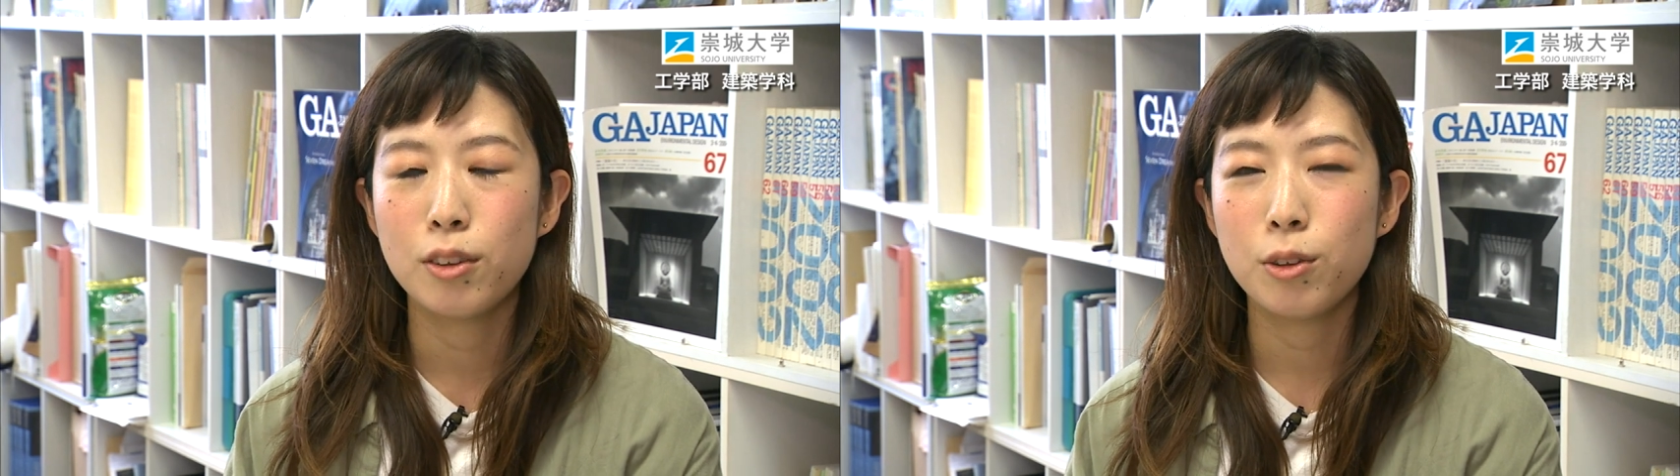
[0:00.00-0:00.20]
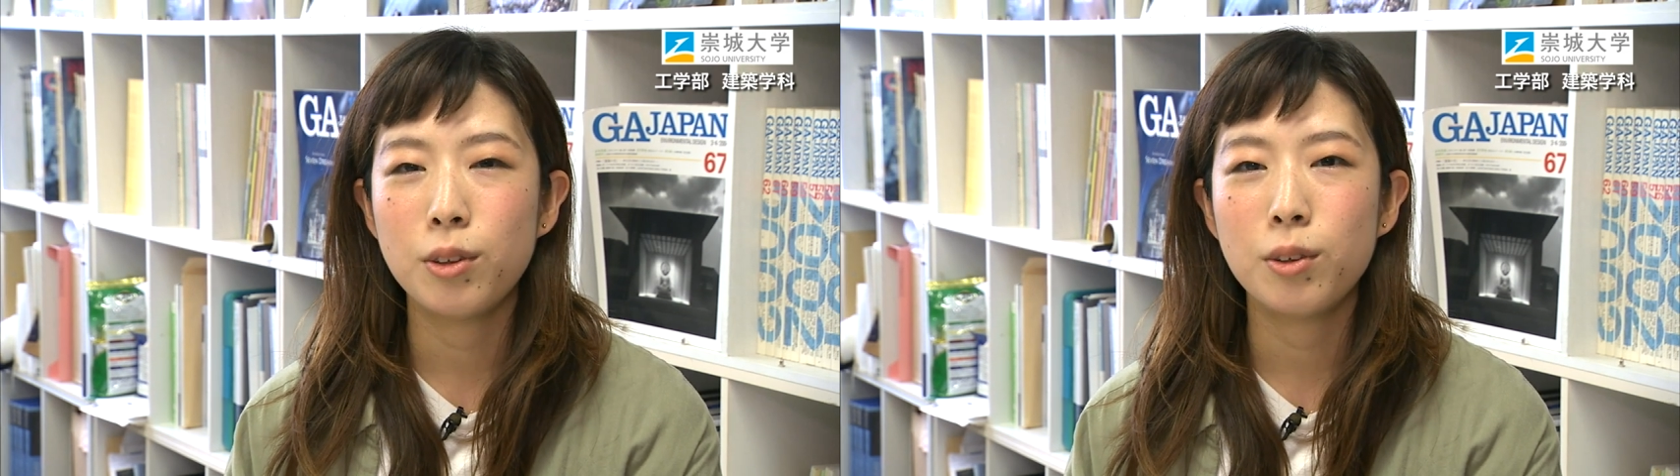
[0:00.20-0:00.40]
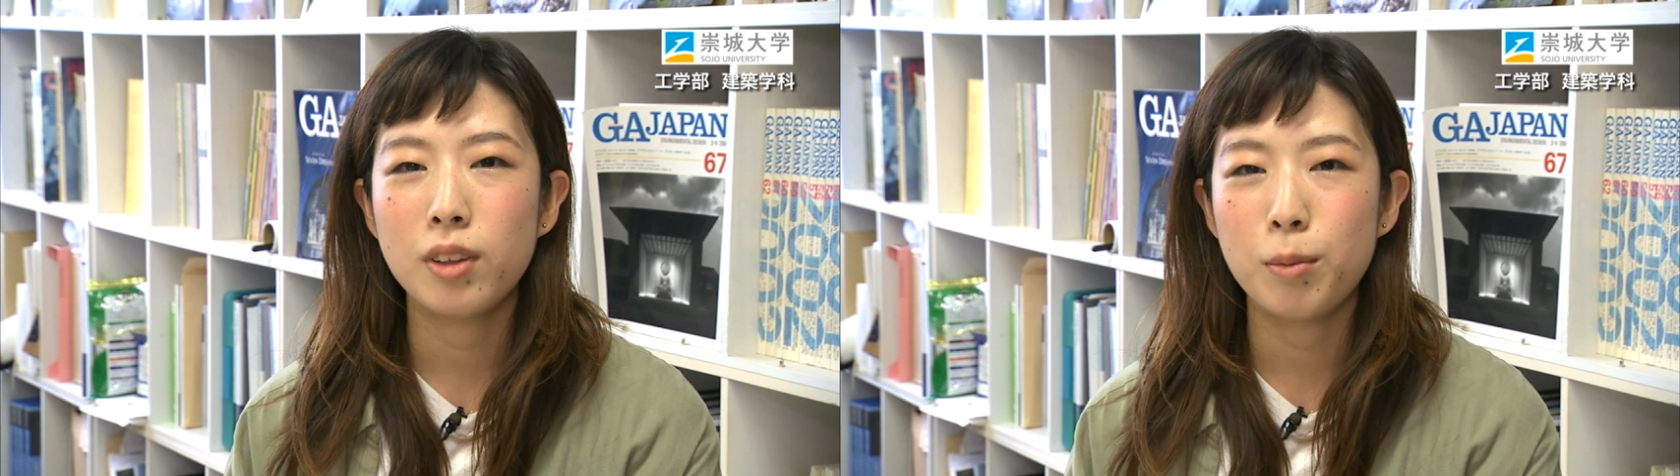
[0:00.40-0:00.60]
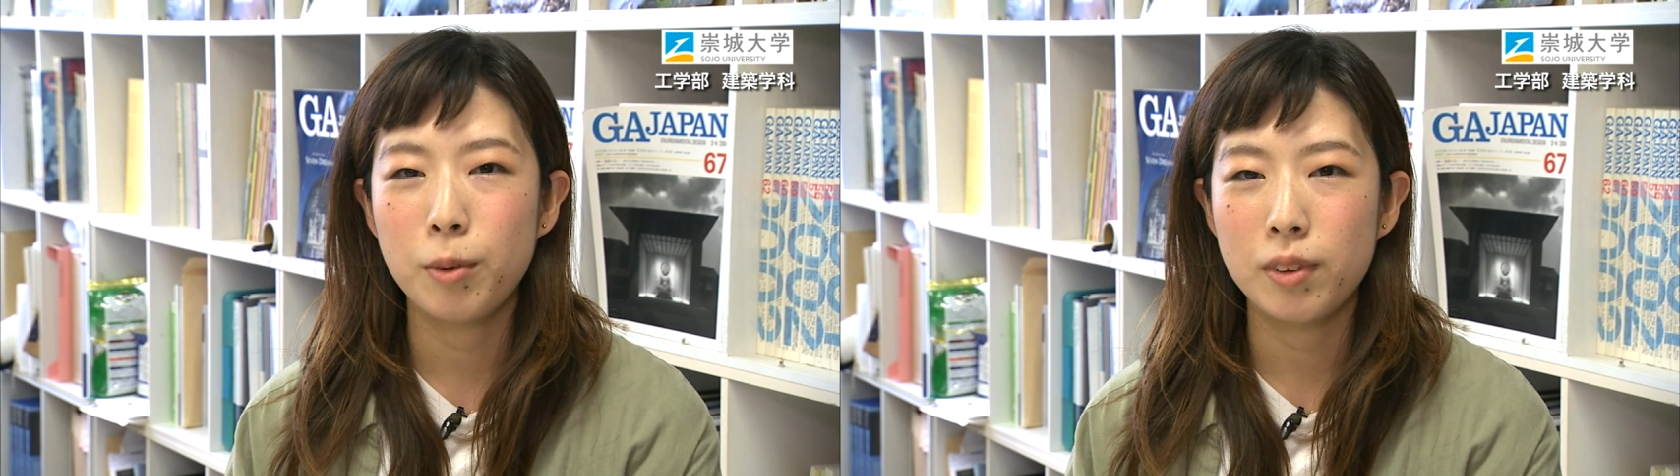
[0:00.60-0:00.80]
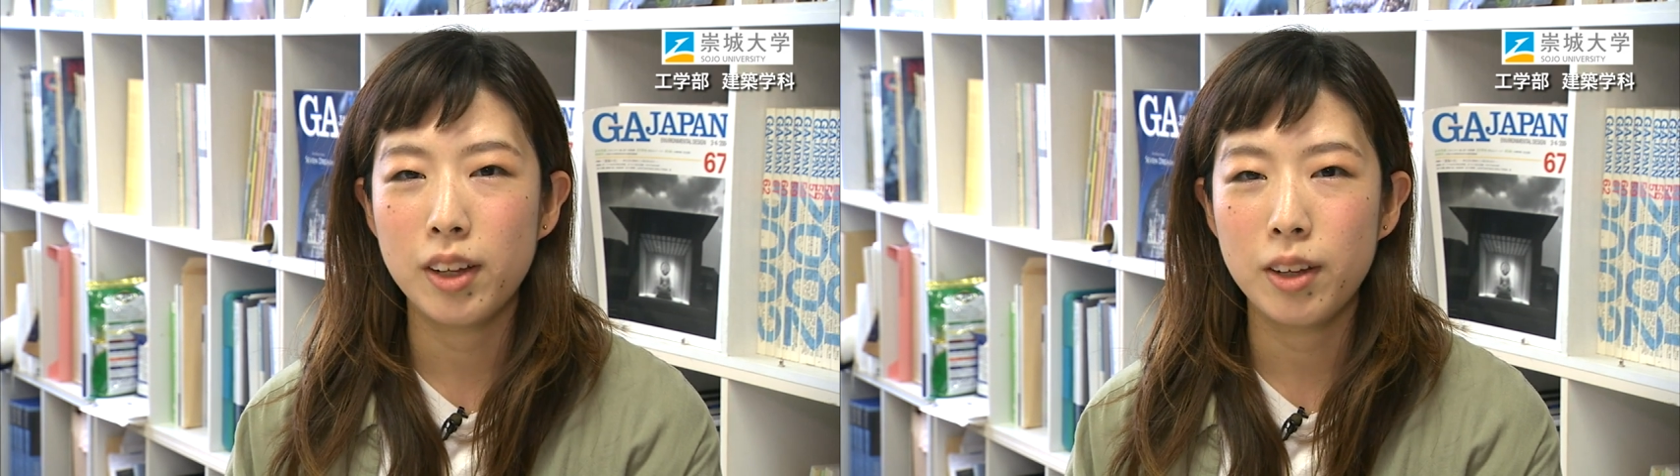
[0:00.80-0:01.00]
そのよう
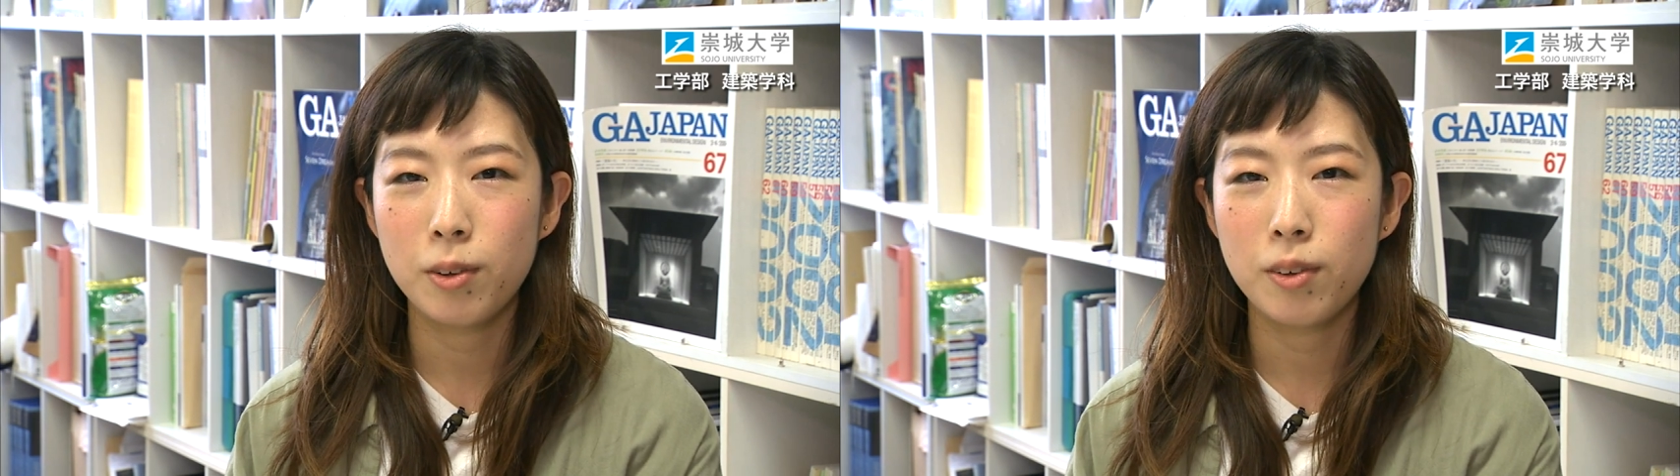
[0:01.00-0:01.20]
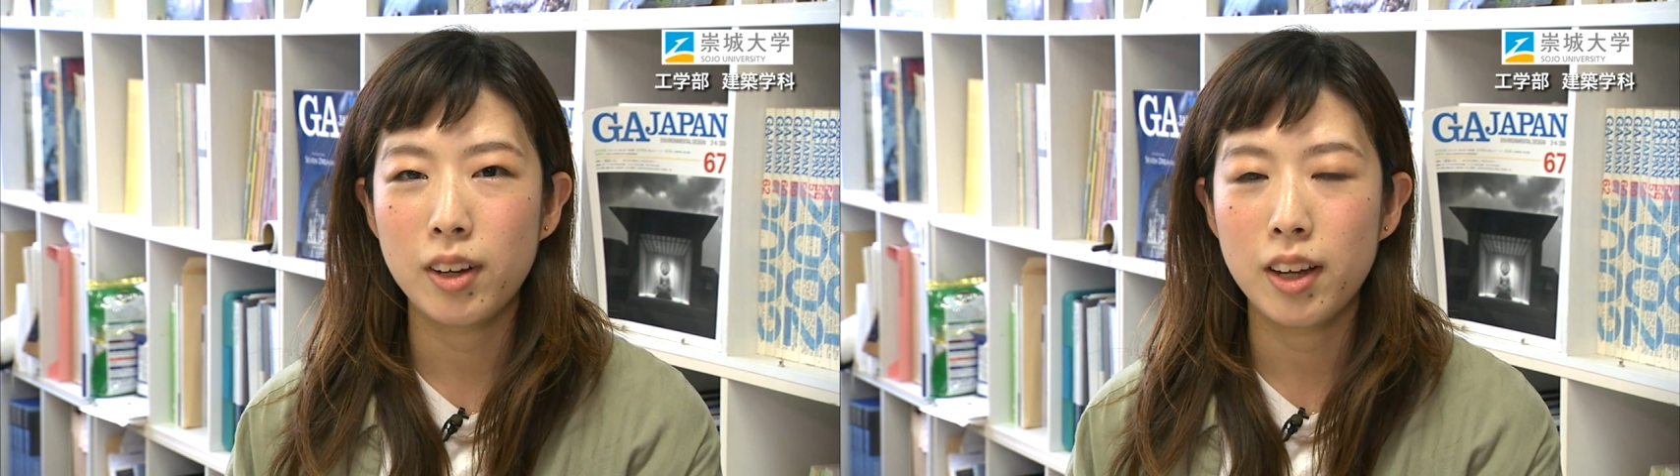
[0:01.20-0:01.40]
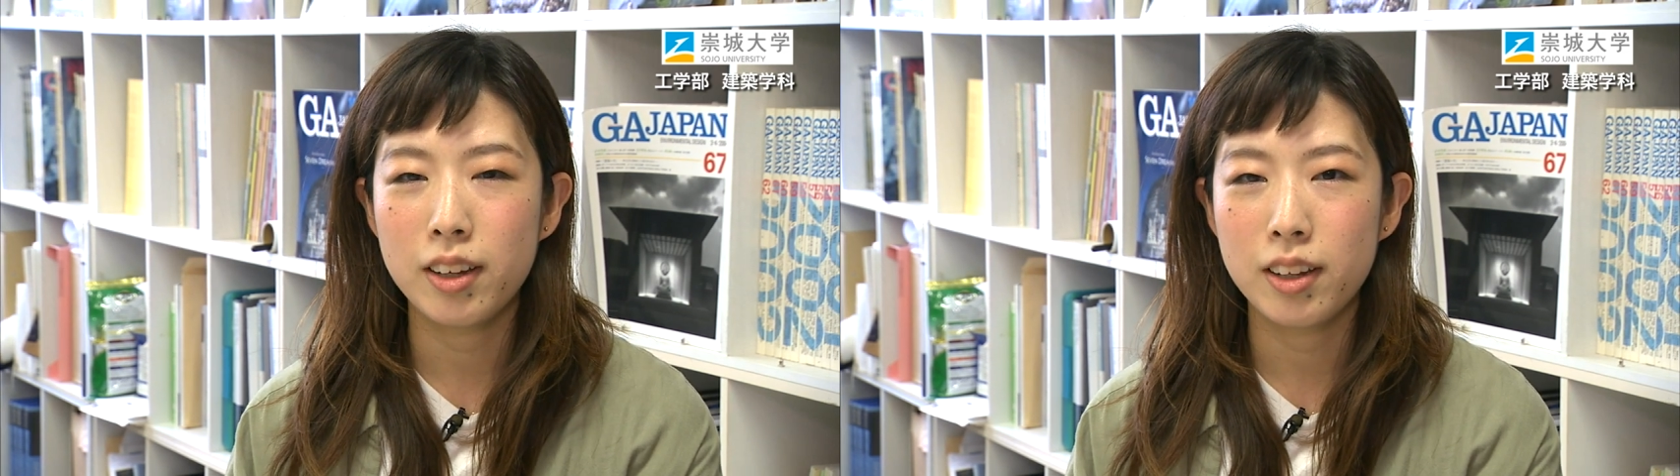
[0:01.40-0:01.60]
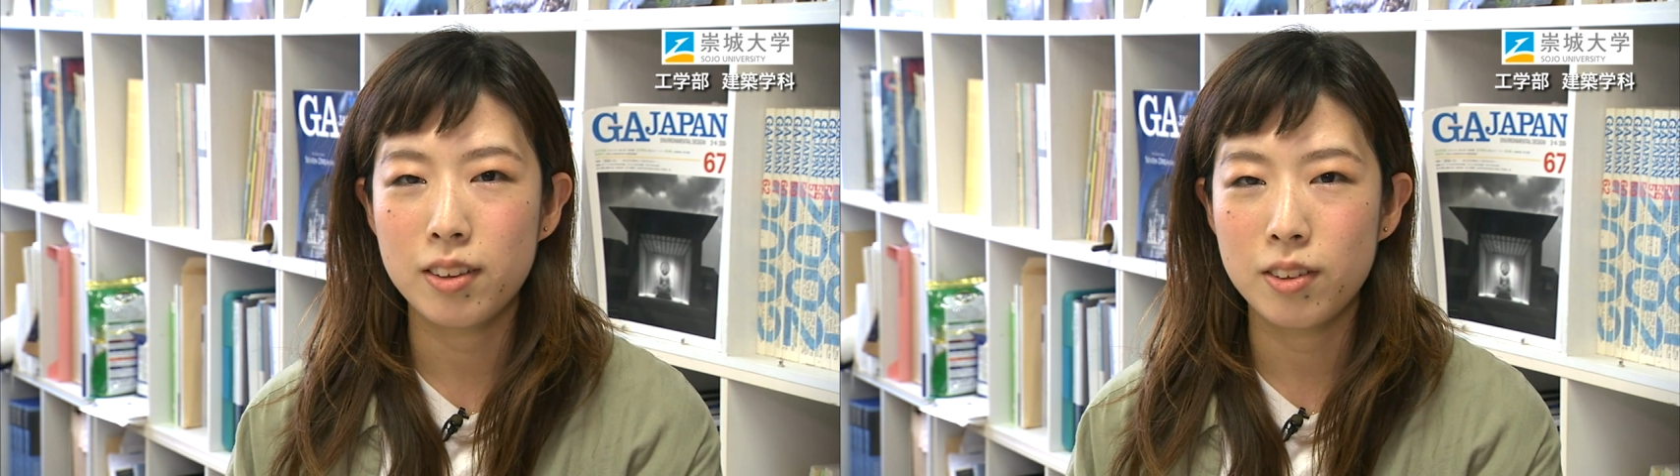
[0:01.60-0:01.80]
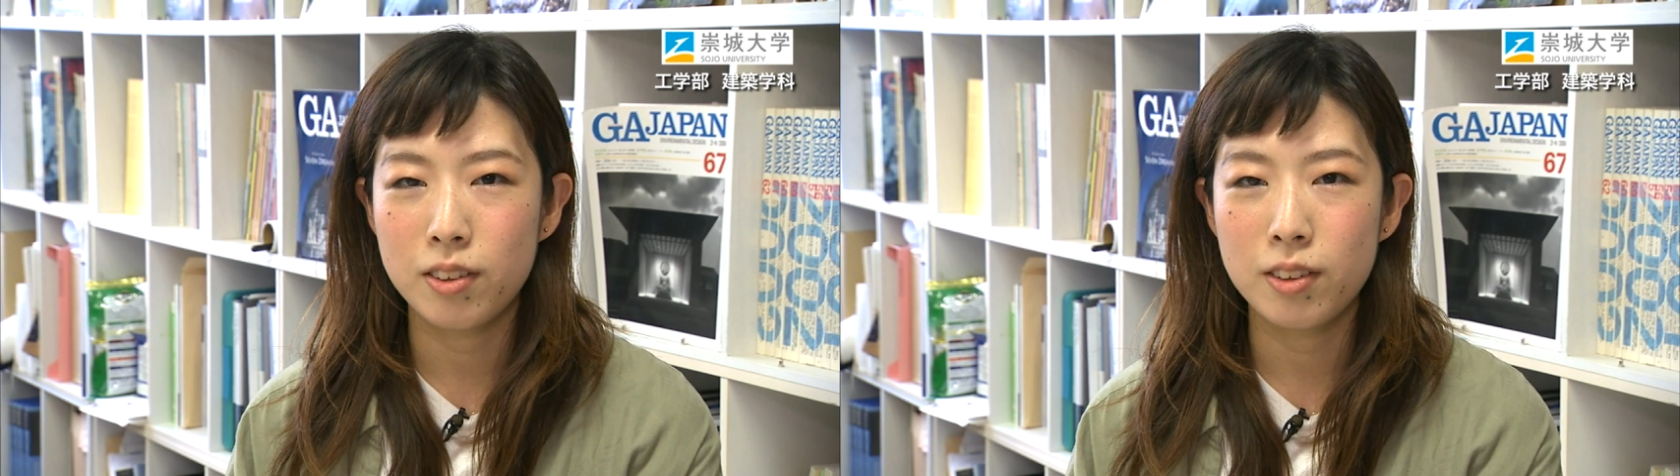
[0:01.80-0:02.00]
な問題を解
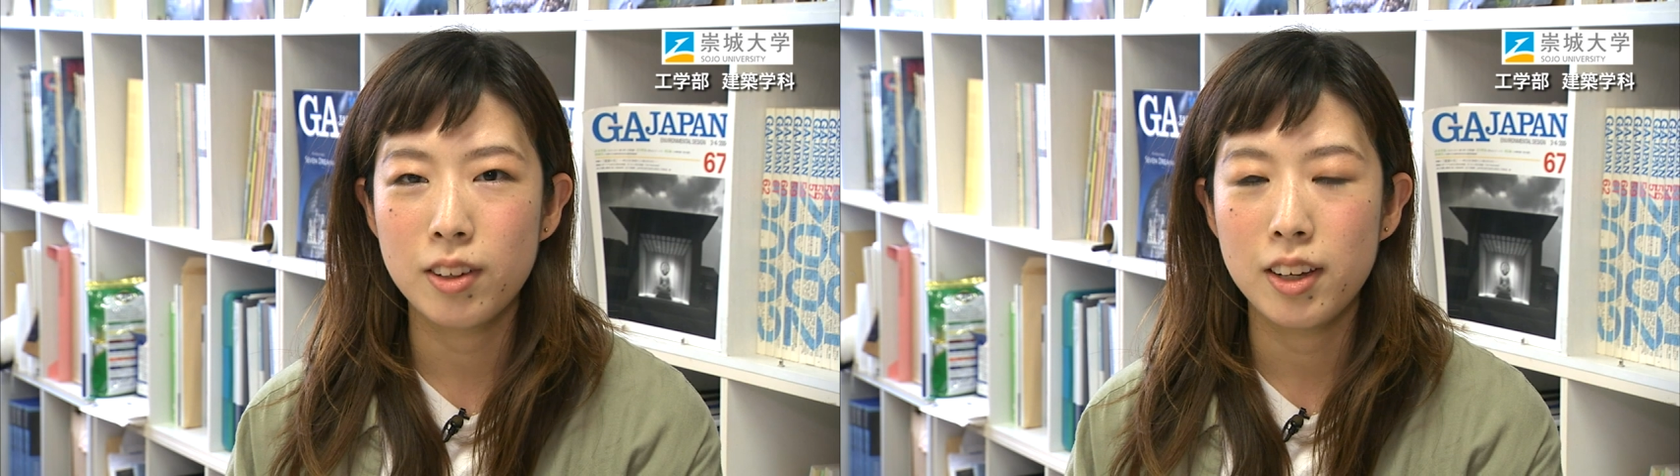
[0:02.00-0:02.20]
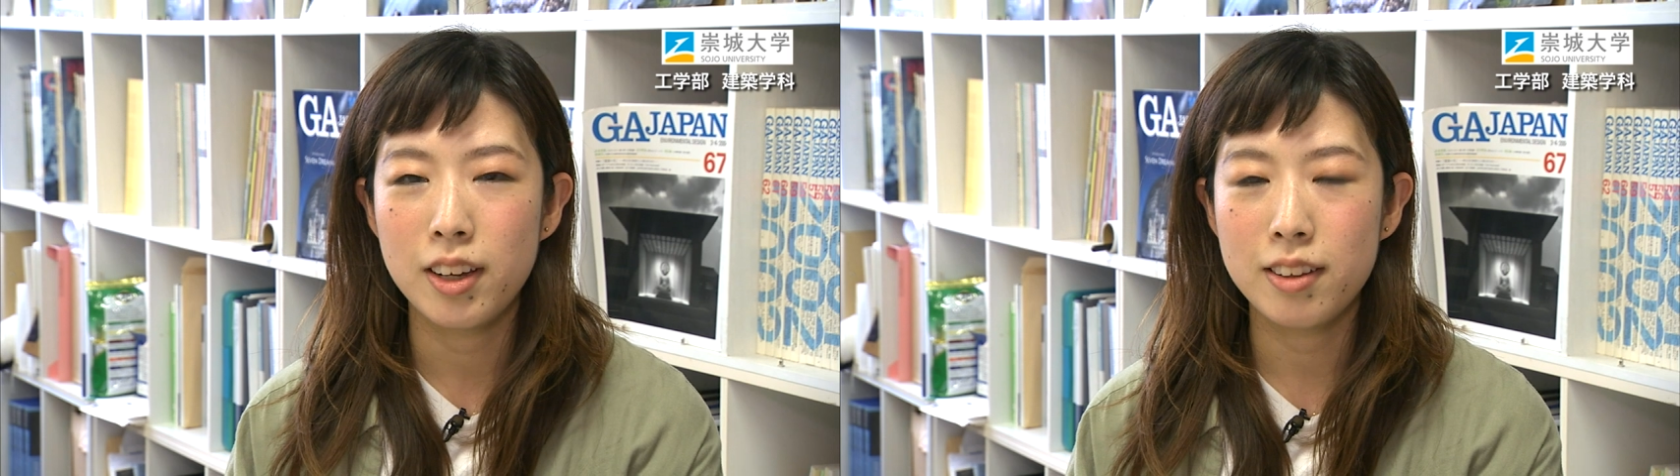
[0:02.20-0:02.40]
決する